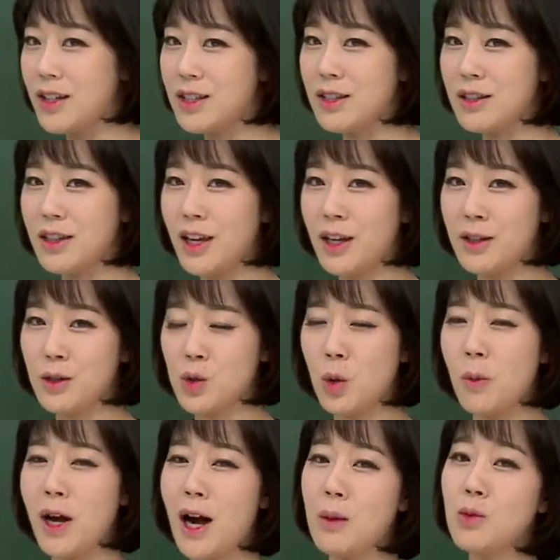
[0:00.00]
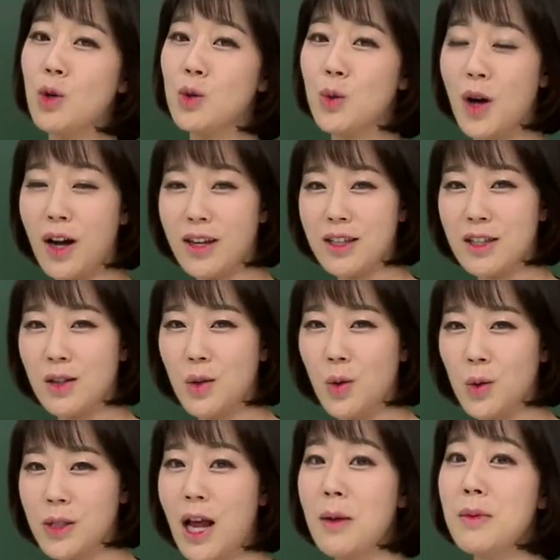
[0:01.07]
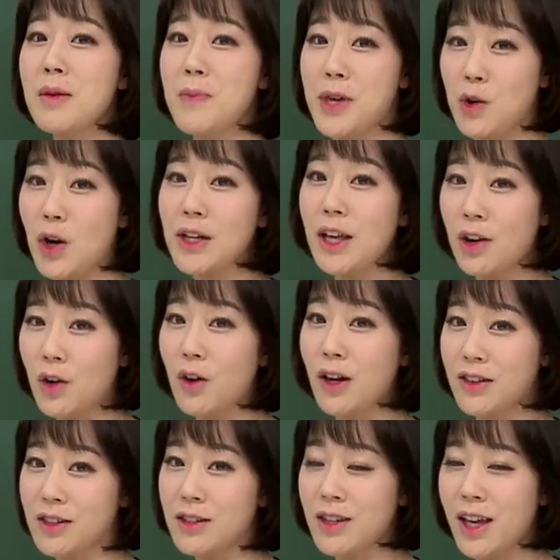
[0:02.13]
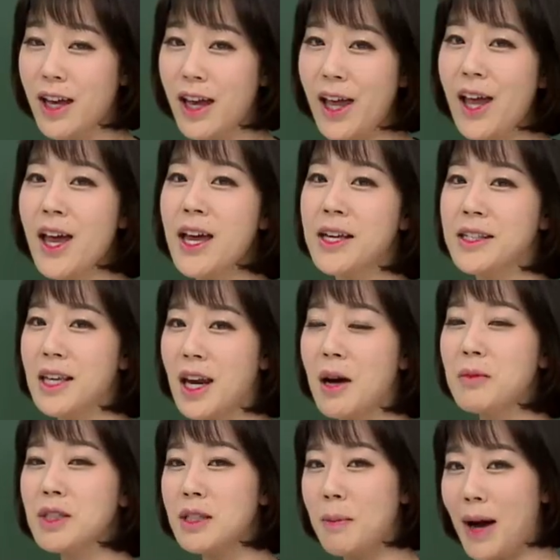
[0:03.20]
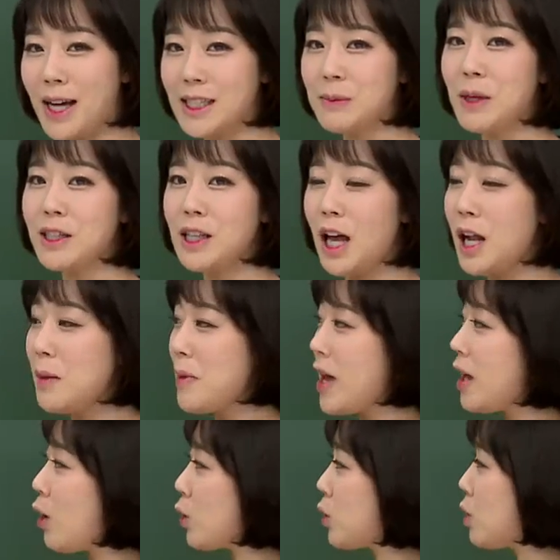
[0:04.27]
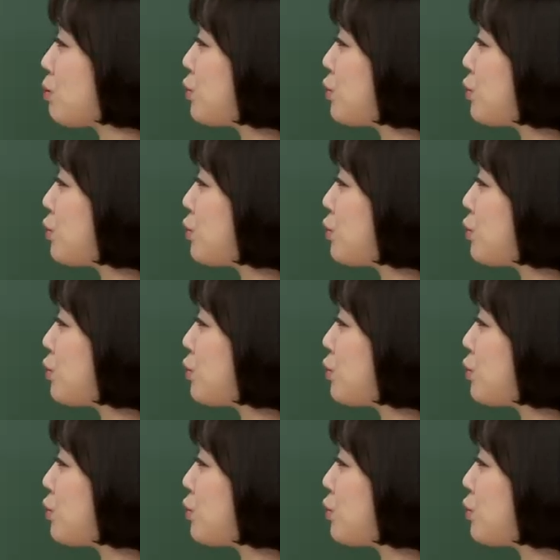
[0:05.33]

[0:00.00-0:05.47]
있을 때에는 정말 아무것도 하기 싫고 삶을 비관할 것 같은데 이 사람은 이제 마지막 삶의 어떤